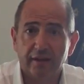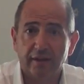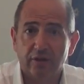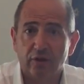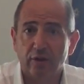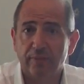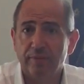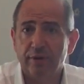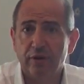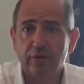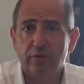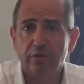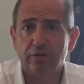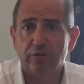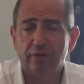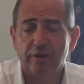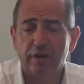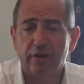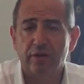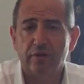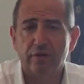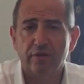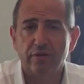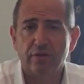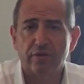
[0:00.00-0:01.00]
Come in tutti
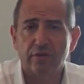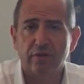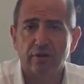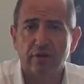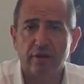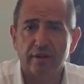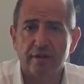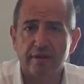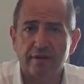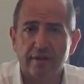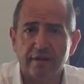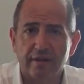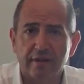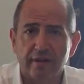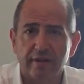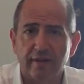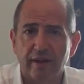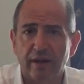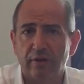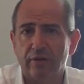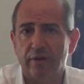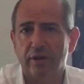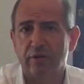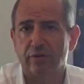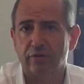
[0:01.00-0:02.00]
i consorsi
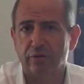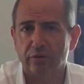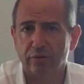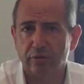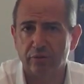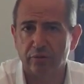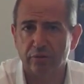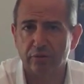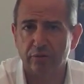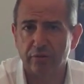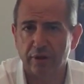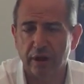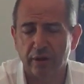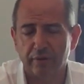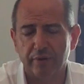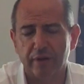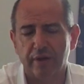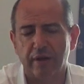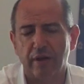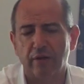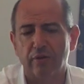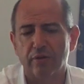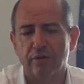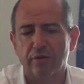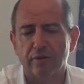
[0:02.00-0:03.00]
ha una struttura,
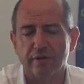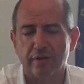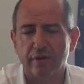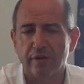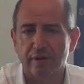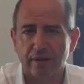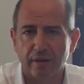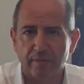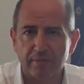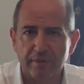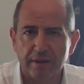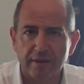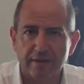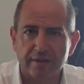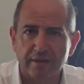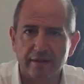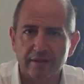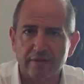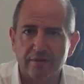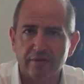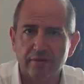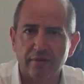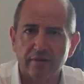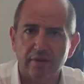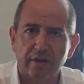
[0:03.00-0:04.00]
quindi ha un consiglio di
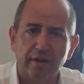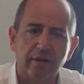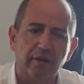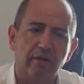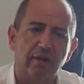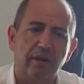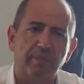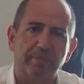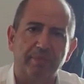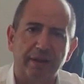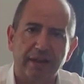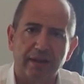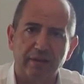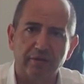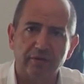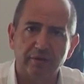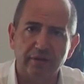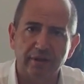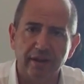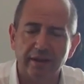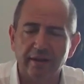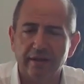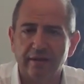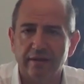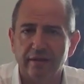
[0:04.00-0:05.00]
amministrazione, ha un apparato
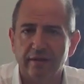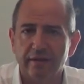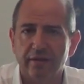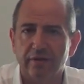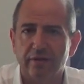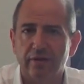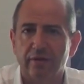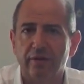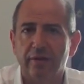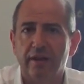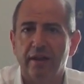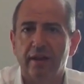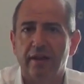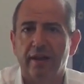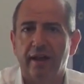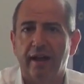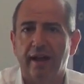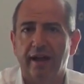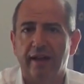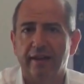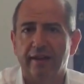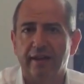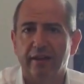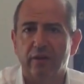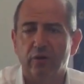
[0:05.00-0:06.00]
tecnico,
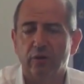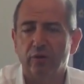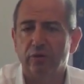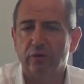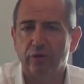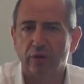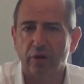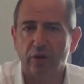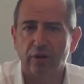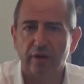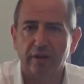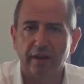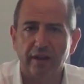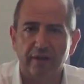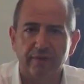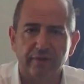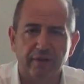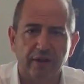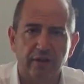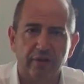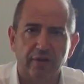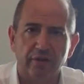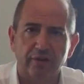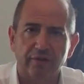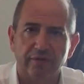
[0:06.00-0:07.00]
ha dei controlli che
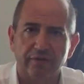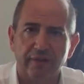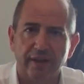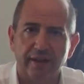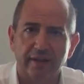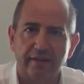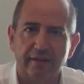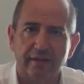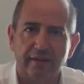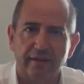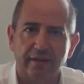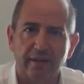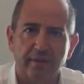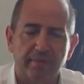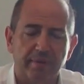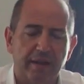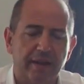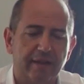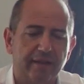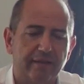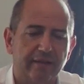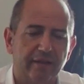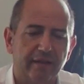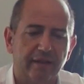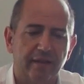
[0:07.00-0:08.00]
vengono fatti da
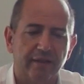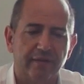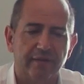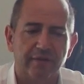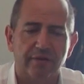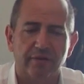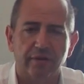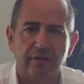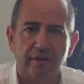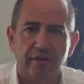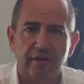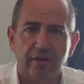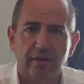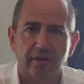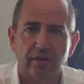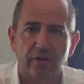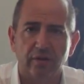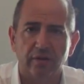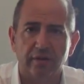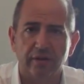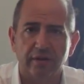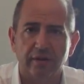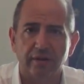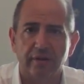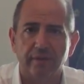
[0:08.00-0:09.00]
parte del revisore dei
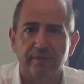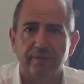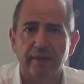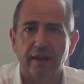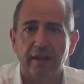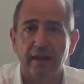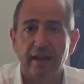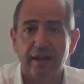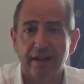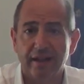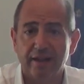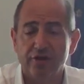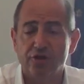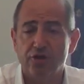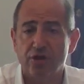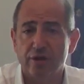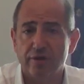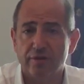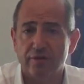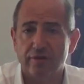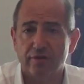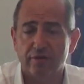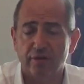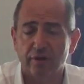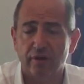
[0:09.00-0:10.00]
conti e la
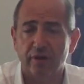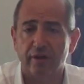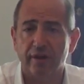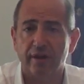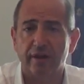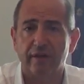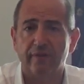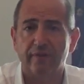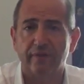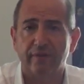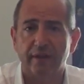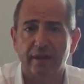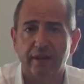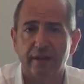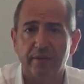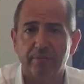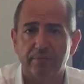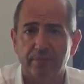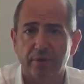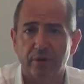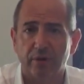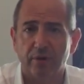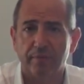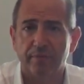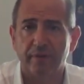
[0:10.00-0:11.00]
gestione vera e
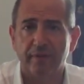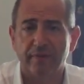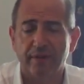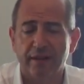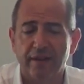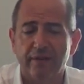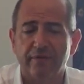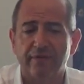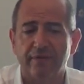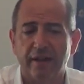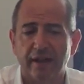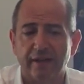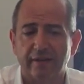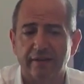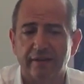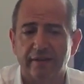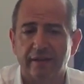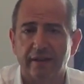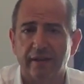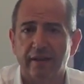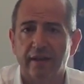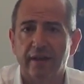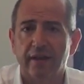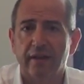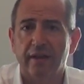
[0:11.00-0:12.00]
propria viene
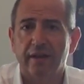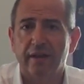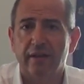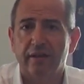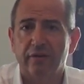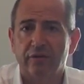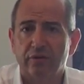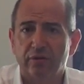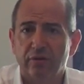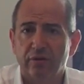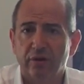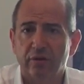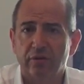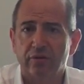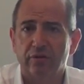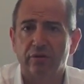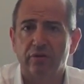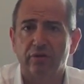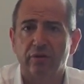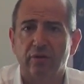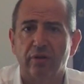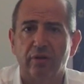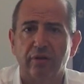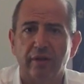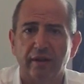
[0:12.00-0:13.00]
fatta
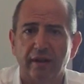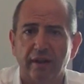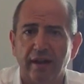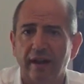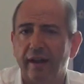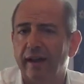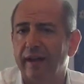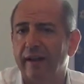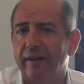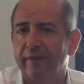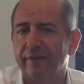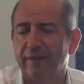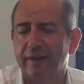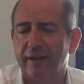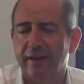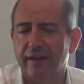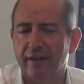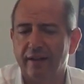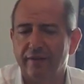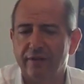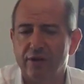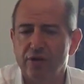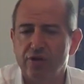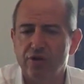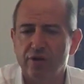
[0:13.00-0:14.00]
sotto la, eh,
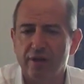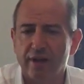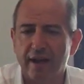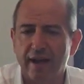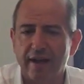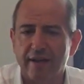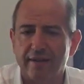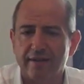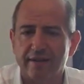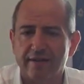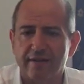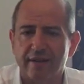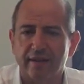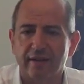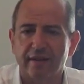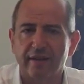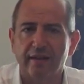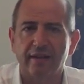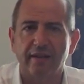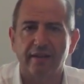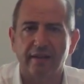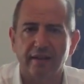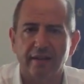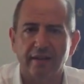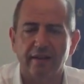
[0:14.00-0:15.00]
la vigilanza di
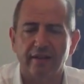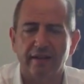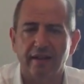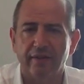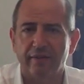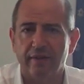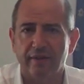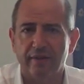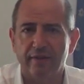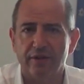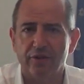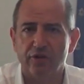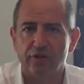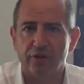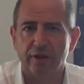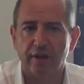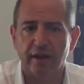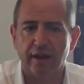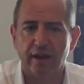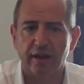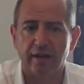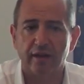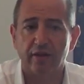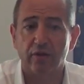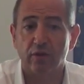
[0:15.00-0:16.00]
chi deve
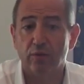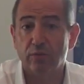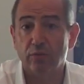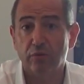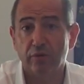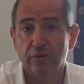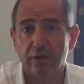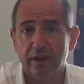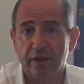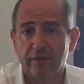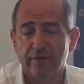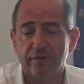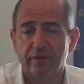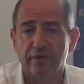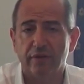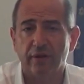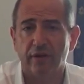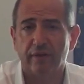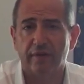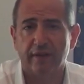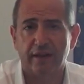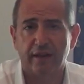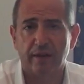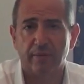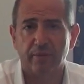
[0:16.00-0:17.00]
vigilare. I comuni
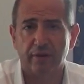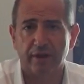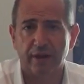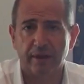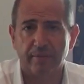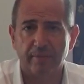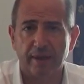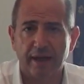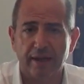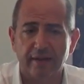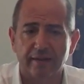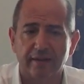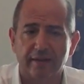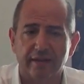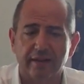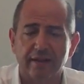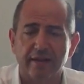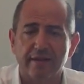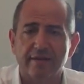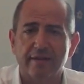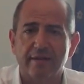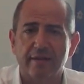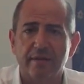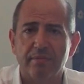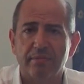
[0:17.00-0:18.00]
noi veniamo chiamati in
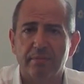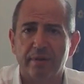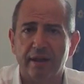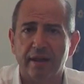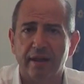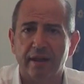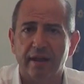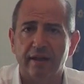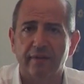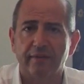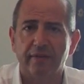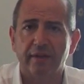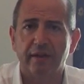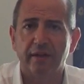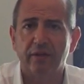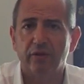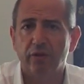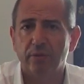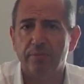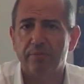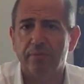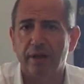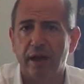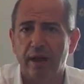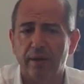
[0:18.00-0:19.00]
assemblea e
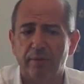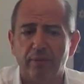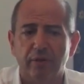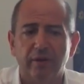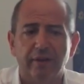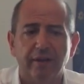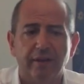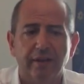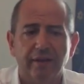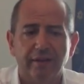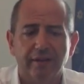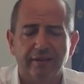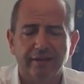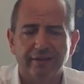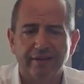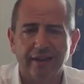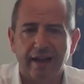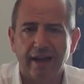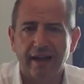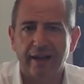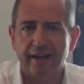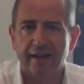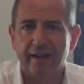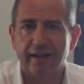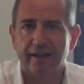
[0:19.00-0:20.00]
dobbiamo
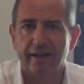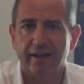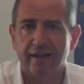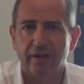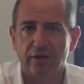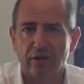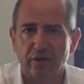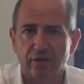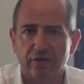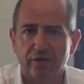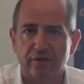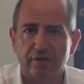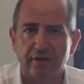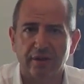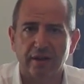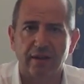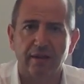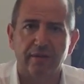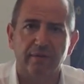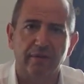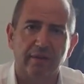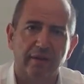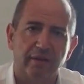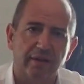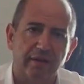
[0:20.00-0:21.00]
dare la
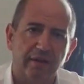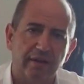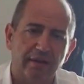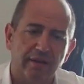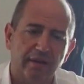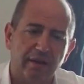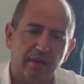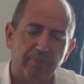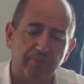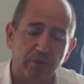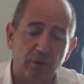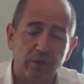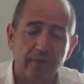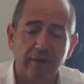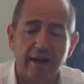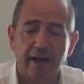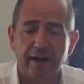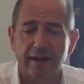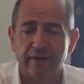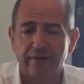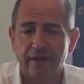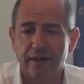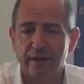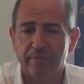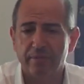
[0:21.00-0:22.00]
nostra, eh,
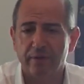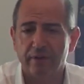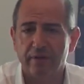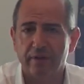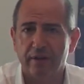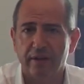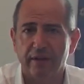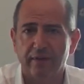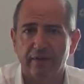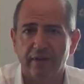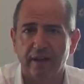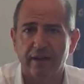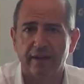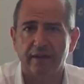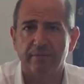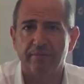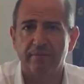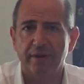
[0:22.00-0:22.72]
approvare i vari, i vari